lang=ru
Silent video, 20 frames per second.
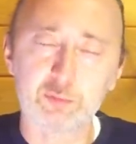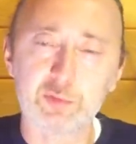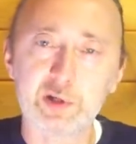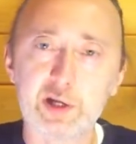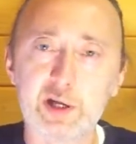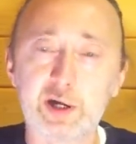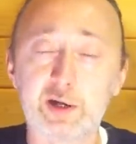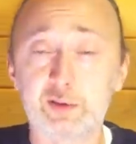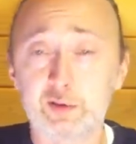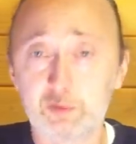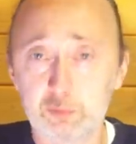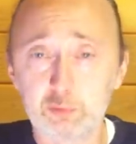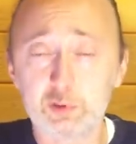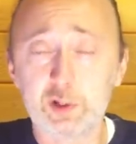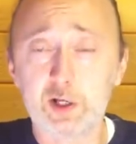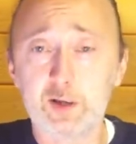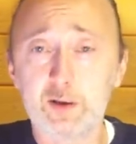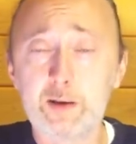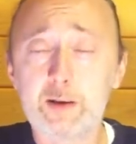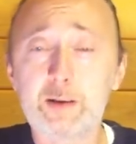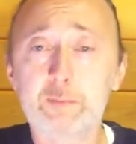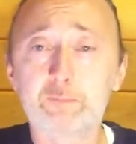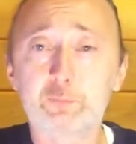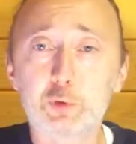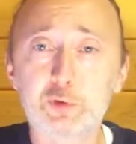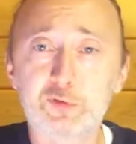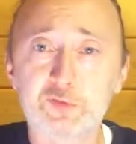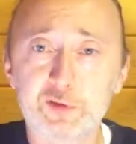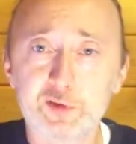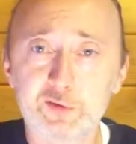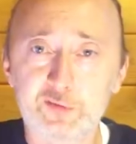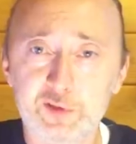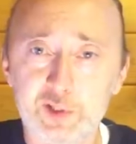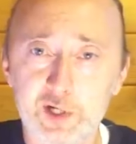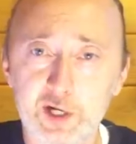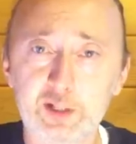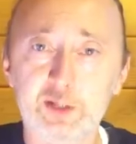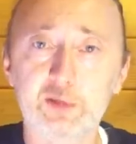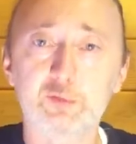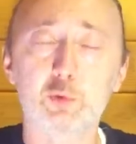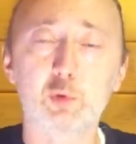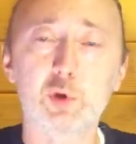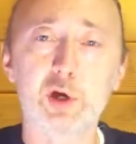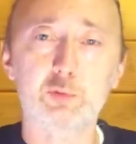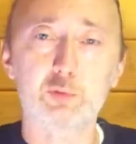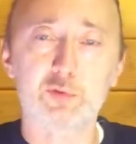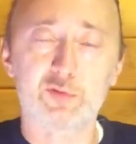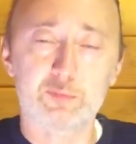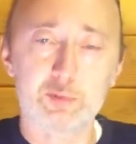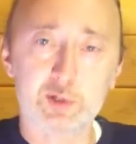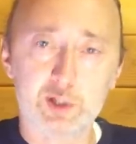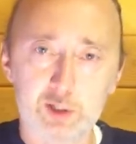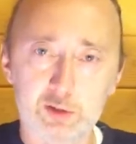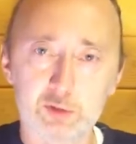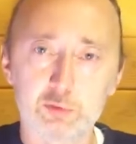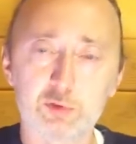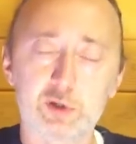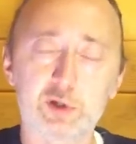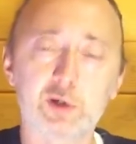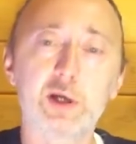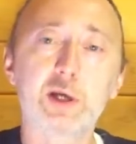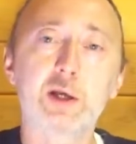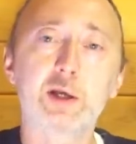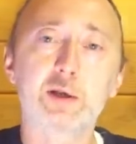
миллиарда. Ну да, то есть те страны, в руководстве которых